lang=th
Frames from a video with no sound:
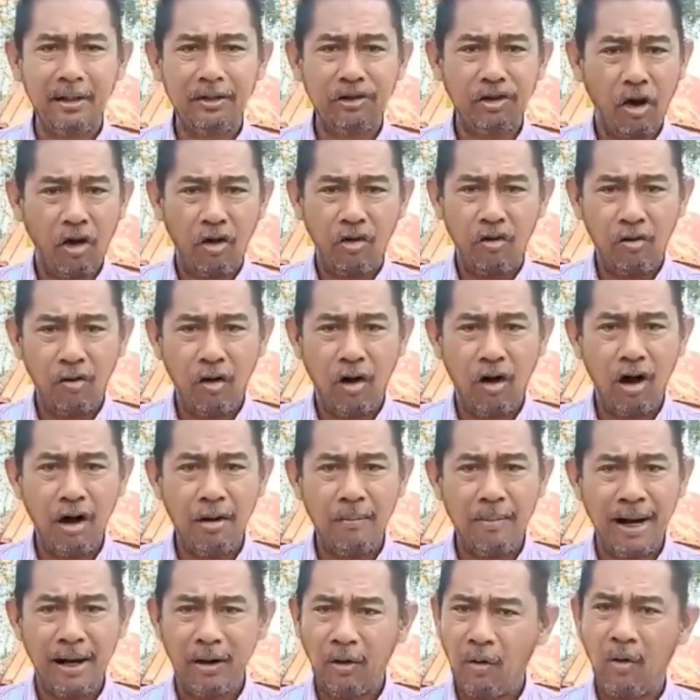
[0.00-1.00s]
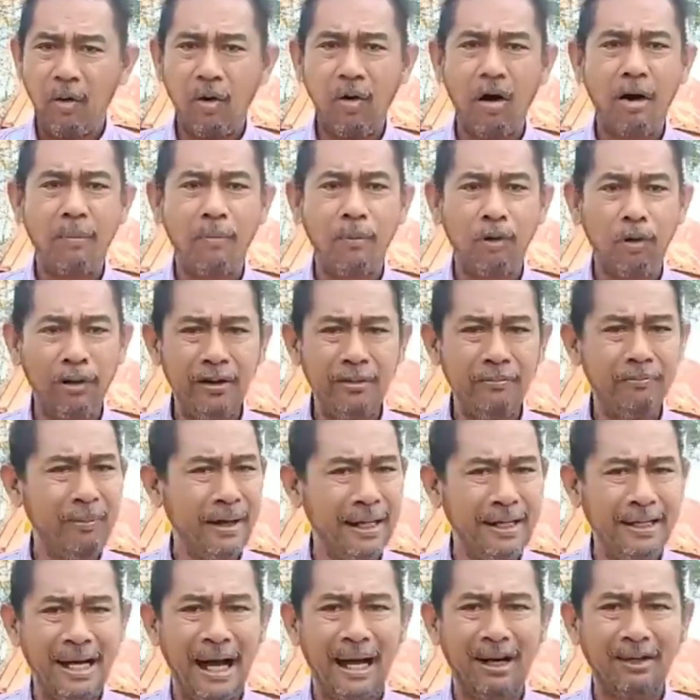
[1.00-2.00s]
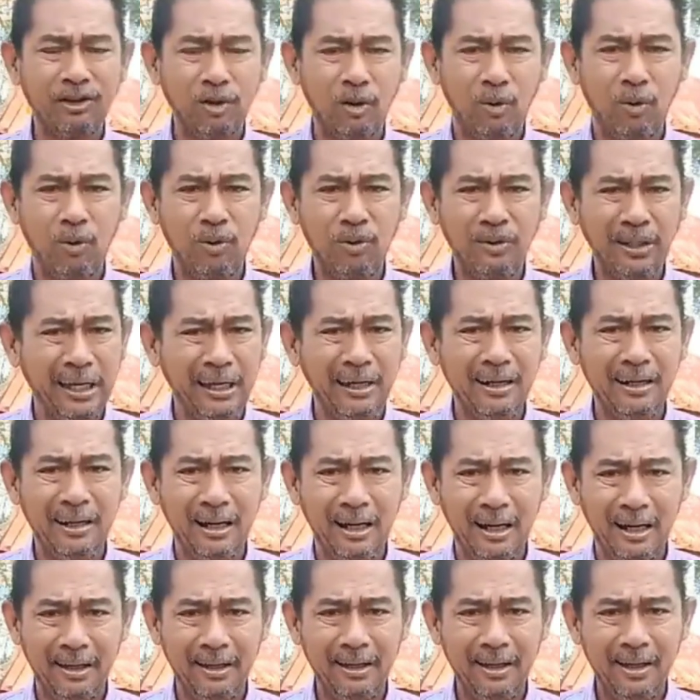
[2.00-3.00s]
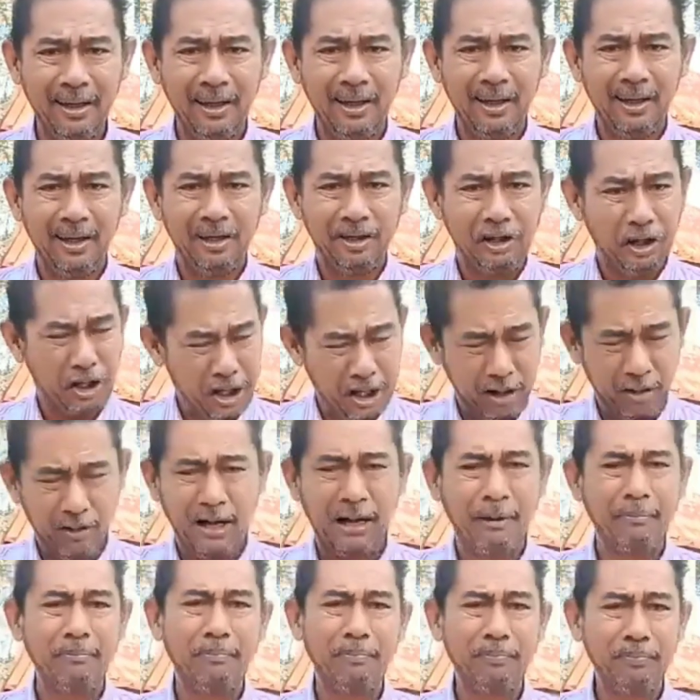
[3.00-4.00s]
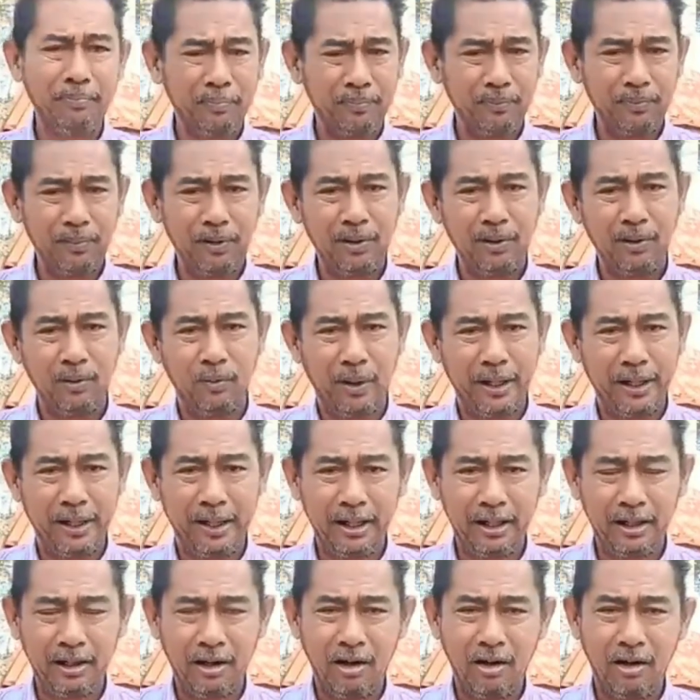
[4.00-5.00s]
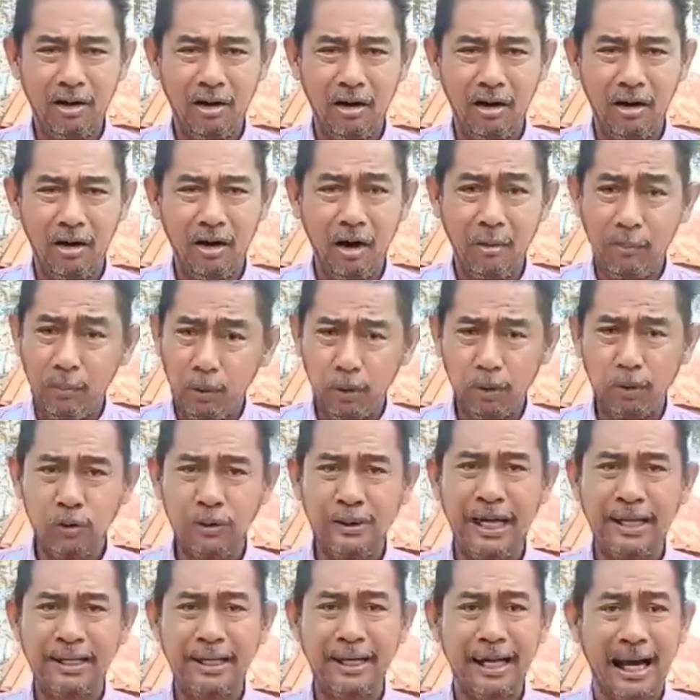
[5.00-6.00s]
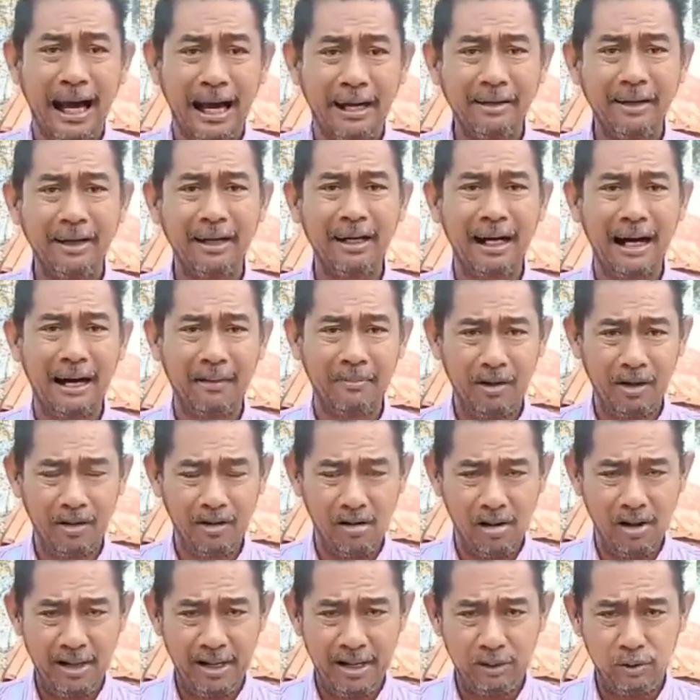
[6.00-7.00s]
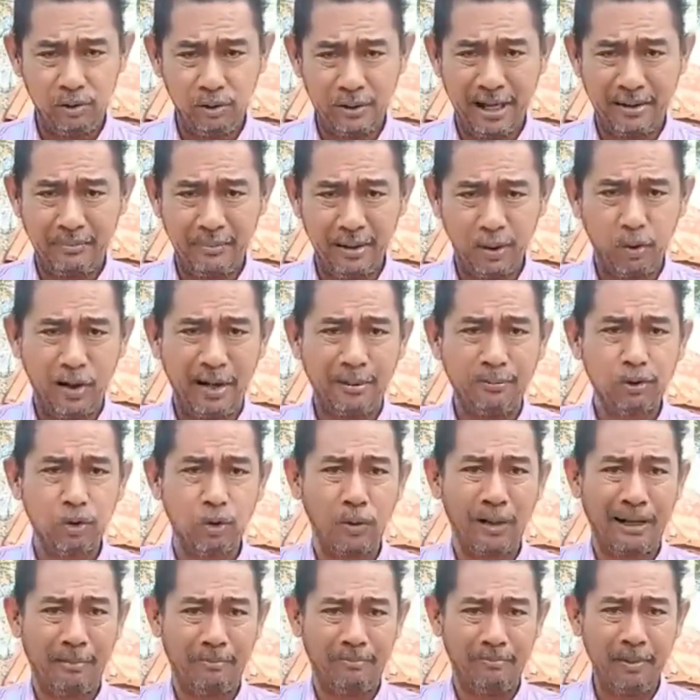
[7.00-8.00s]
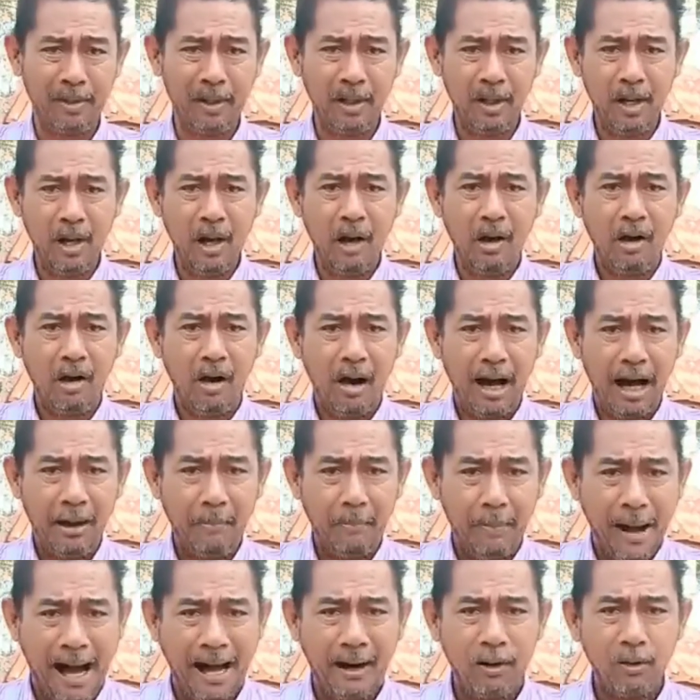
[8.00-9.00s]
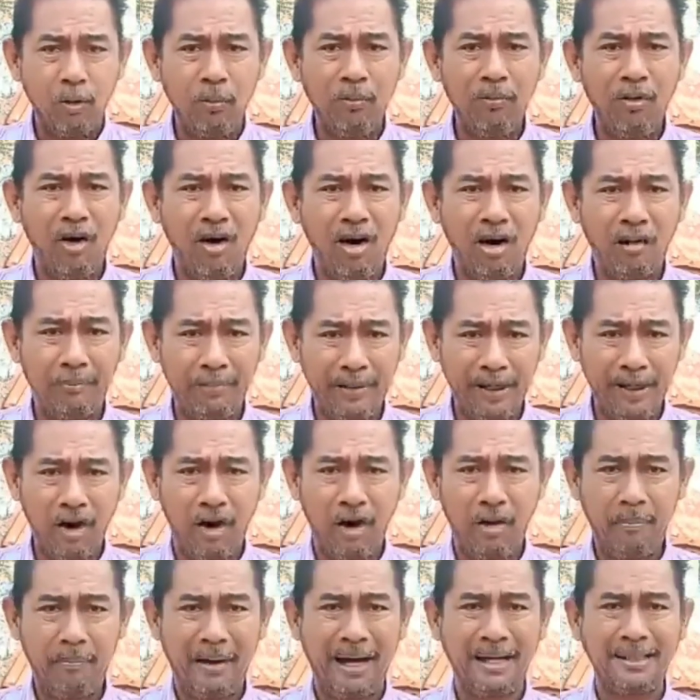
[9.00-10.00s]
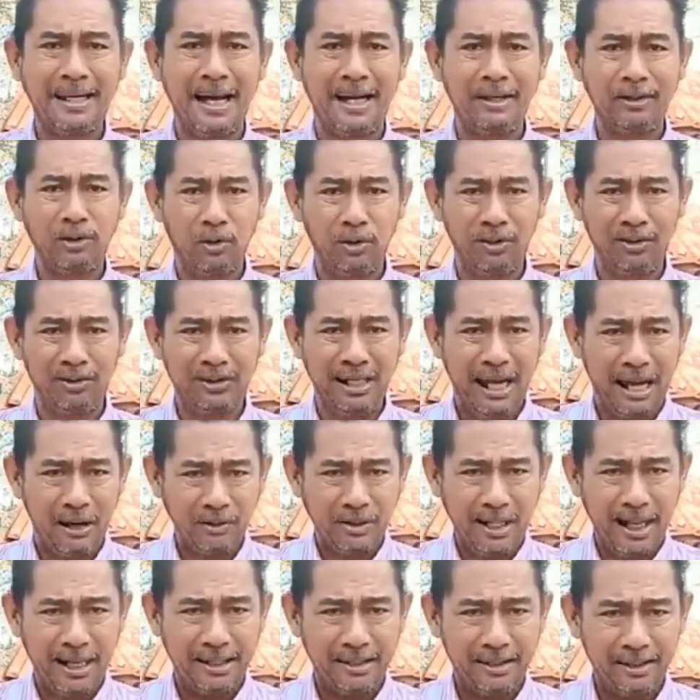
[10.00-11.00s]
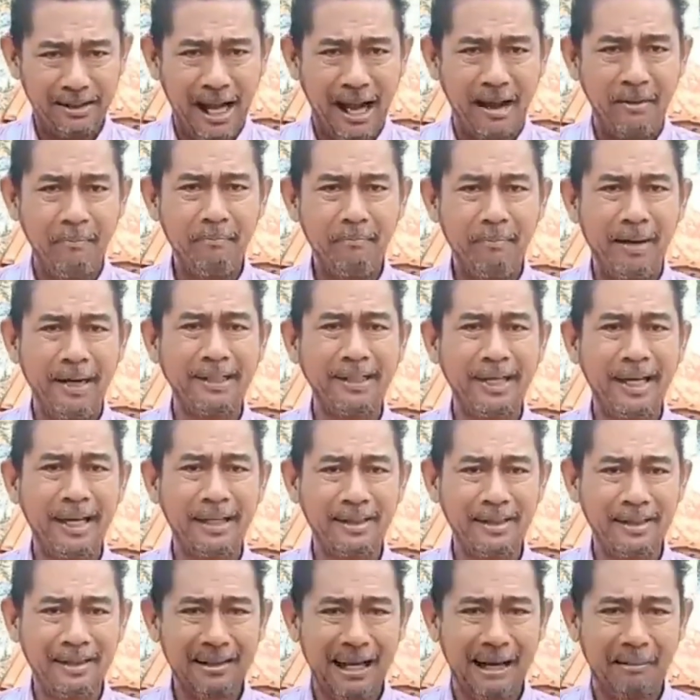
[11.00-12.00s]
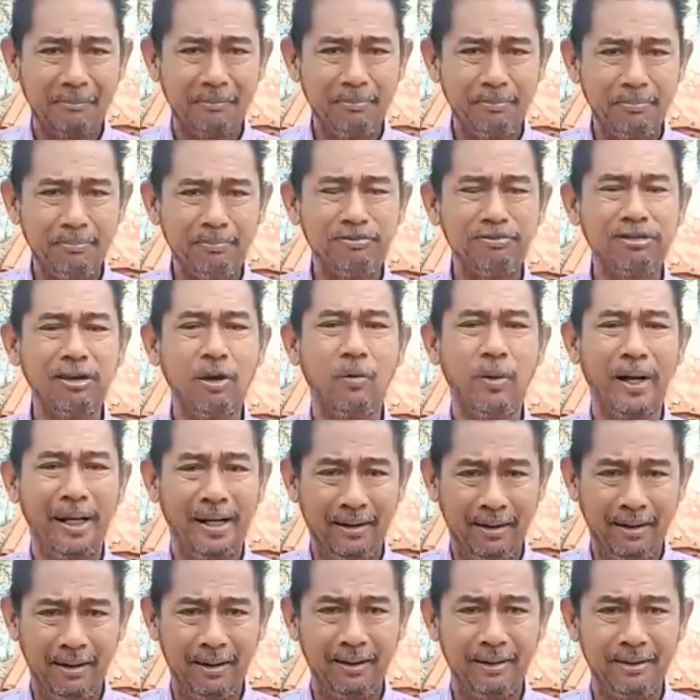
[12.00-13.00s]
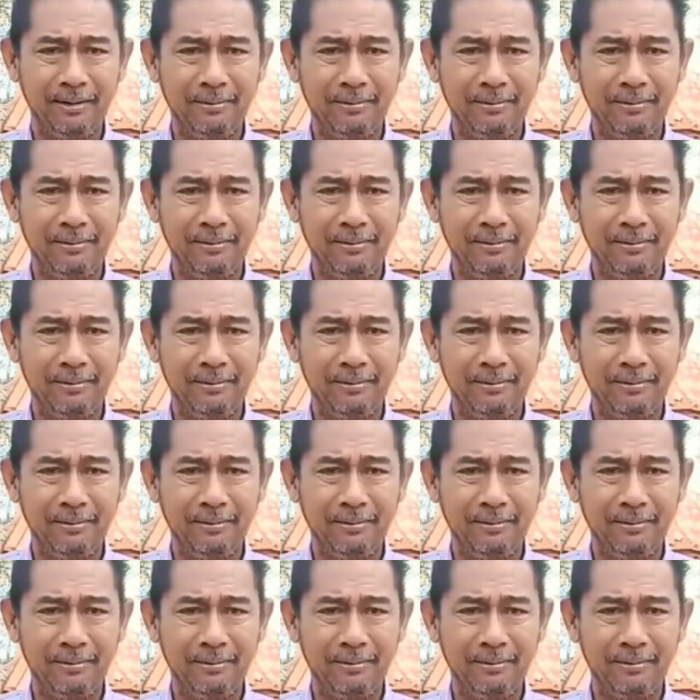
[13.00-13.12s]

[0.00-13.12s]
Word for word: 200 บาทโอ้ขอบคุณเป็นอย่างสูงยิ่งเลยทีเดียวครับวันนี้ก็ขอขอบคุณทุกท่านอีกครั้งหนึ่งนะครับและขอให้ทุกท่านมีความสุขครับ ขอให้พระคุ้มครองพี่น้องประชาชนชาวไทยทั้งประเทศครับ สวัสดี